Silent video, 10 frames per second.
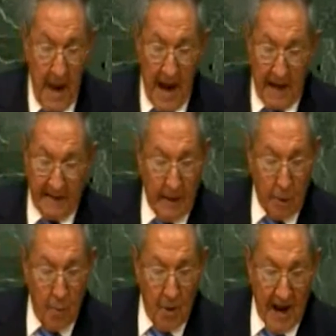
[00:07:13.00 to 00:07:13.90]
así
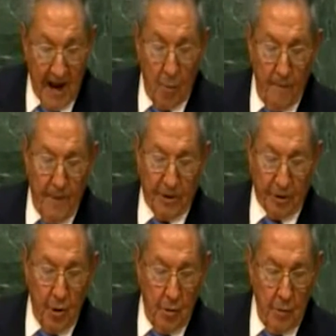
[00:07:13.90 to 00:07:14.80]
como la
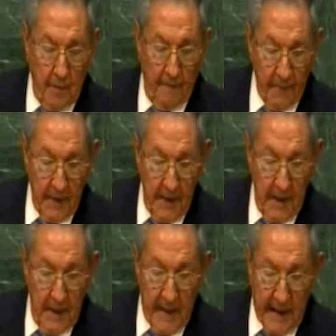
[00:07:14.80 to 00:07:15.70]
convicción
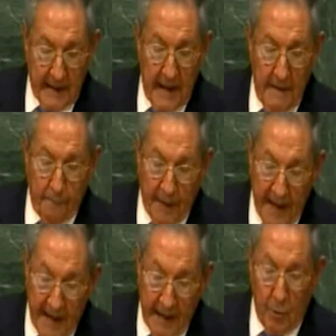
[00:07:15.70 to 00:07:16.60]
de que el
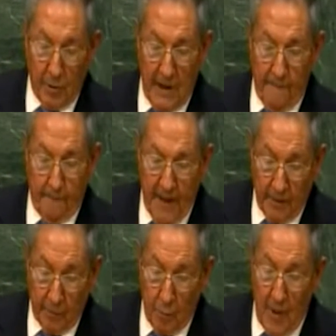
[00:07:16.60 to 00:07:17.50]
pleno
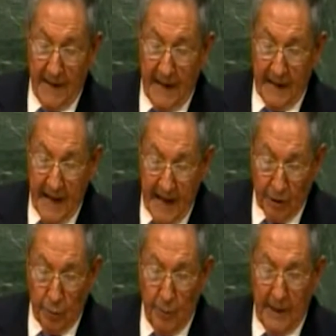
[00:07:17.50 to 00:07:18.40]
respeto al
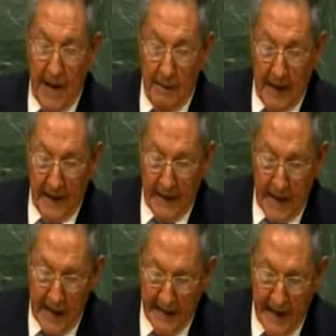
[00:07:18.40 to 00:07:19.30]
derecho
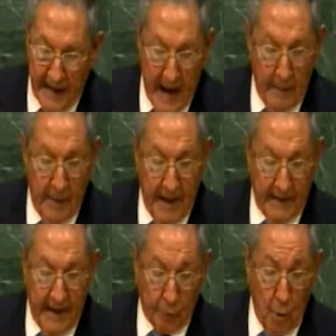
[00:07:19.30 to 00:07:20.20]
inalienable
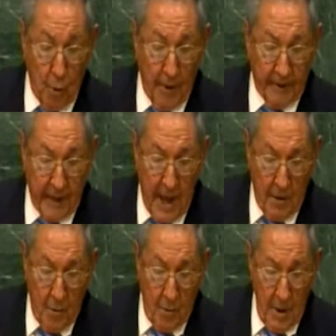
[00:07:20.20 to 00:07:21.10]
de todo
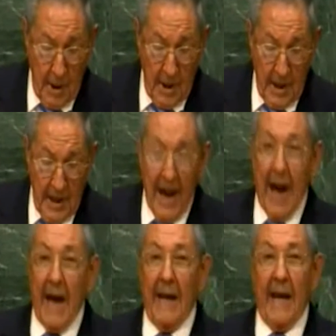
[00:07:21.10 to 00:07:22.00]
Estado
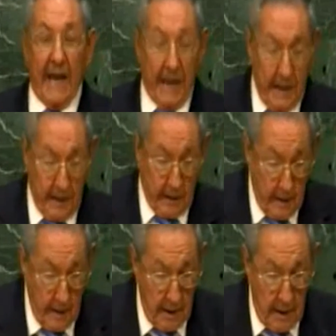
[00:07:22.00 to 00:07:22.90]
a
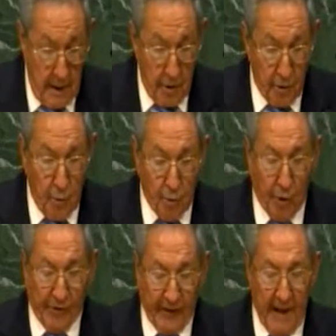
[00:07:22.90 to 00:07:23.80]
elegir su
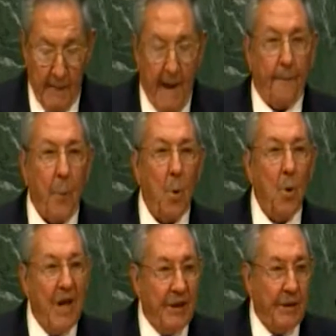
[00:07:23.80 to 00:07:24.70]
sistema
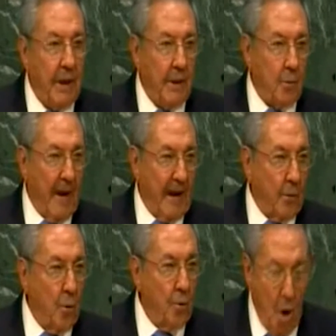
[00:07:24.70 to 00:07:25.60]
político,
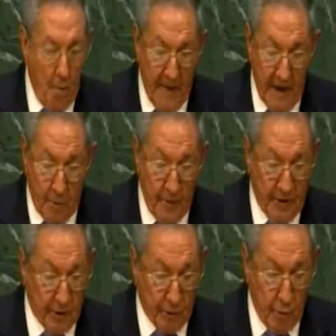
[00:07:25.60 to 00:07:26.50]
económico
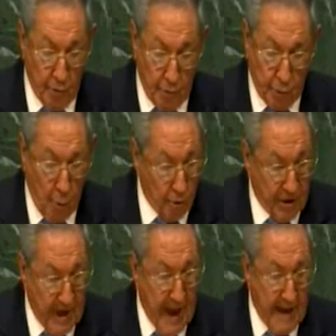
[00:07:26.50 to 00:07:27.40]
y
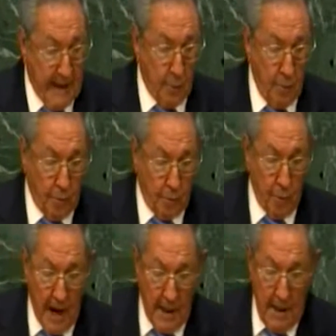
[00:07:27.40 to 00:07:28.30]
social y
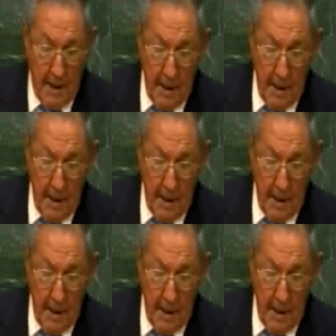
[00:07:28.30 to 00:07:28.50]
cultural